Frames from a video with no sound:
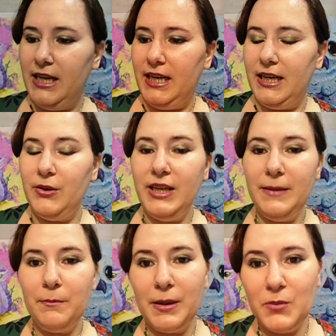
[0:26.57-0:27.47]
Hoy
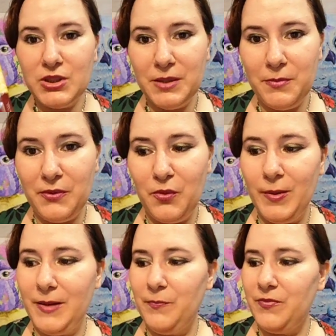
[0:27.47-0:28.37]
vemos el
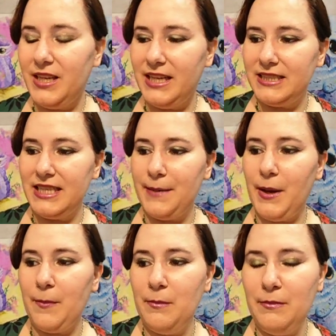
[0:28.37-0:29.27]
perfume que se
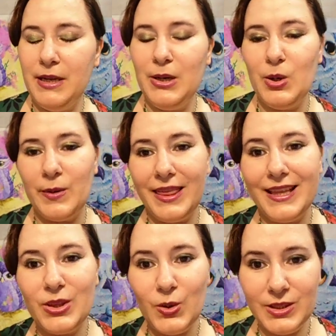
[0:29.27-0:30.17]
llama
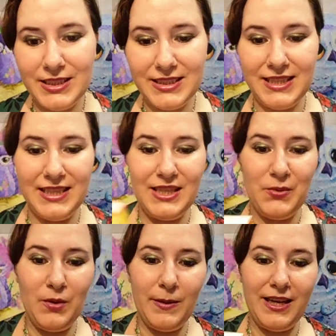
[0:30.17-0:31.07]

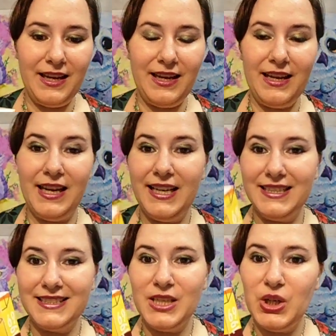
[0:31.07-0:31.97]
1969, que
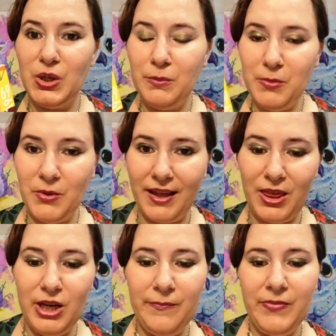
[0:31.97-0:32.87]
es en
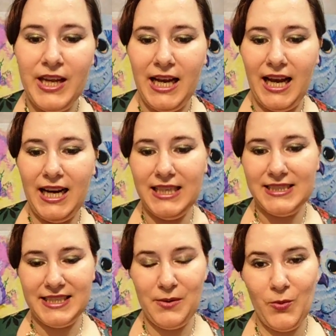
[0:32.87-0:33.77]
conmemoración a las
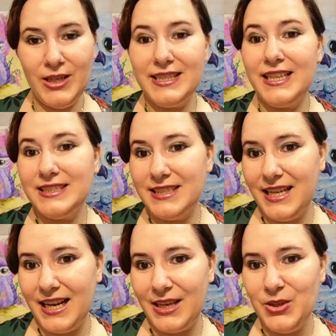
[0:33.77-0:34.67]
revueltas del
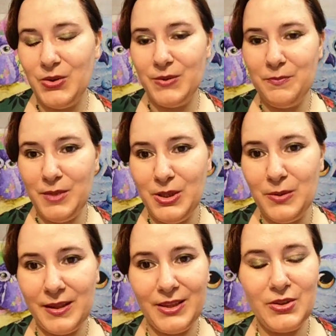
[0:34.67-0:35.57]
año
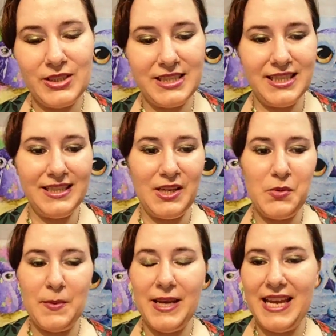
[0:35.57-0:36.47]

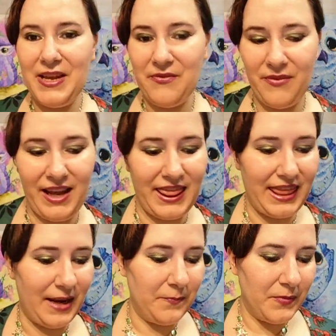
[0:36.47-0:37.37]
1969 en
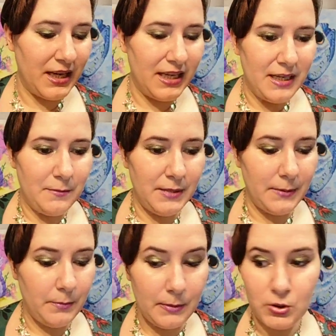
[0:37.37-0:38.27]
Francia.
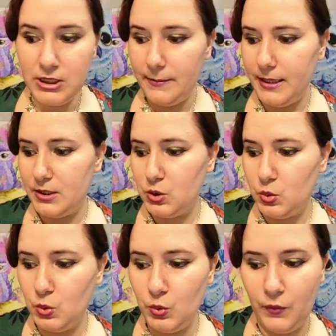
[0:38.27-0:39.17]
Bien, vamos a ver
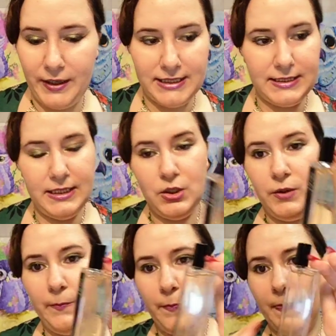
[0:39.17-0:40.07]
su frasquito,
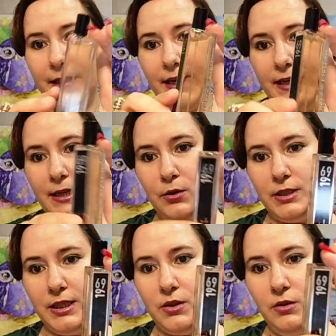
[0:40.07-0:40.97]
que aquí lo
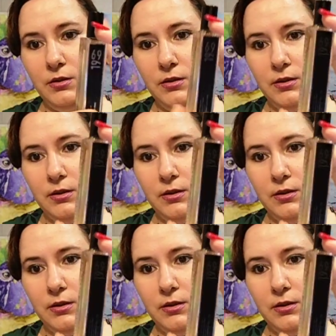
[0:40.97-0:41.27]
tengo.